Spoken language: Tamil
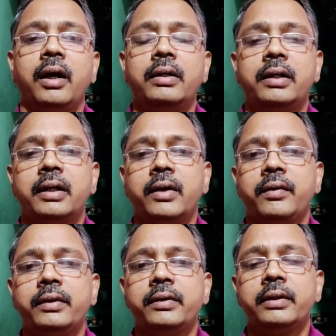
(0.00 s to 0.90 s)

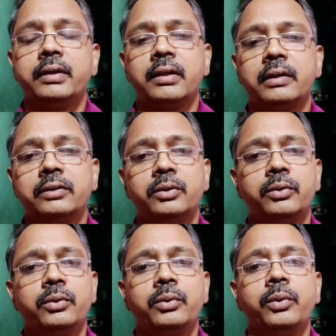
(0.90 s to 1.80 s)
ஆட்கள்லாம் வந்து இருக்காங்க ஸோ
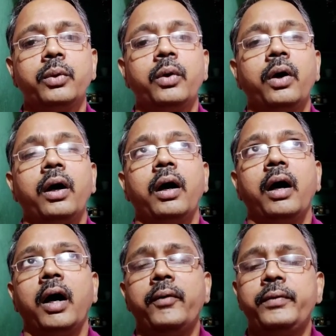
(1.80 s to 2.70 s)

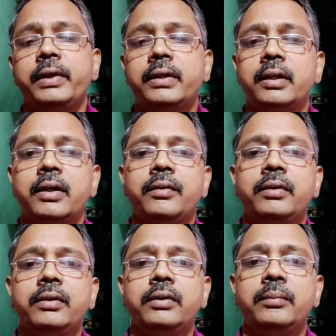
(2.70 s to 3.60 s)
ஆஃபீஸில்
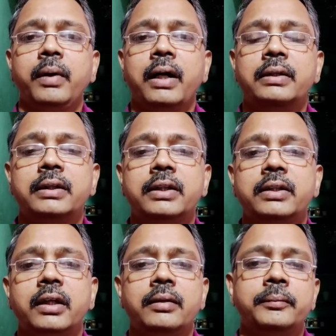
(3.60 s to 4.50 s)
வந்து ரொம்ப
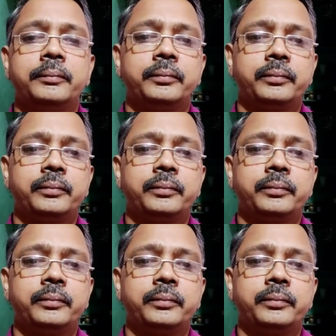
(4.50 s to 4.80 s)
அர்ஜெண்ட்டாக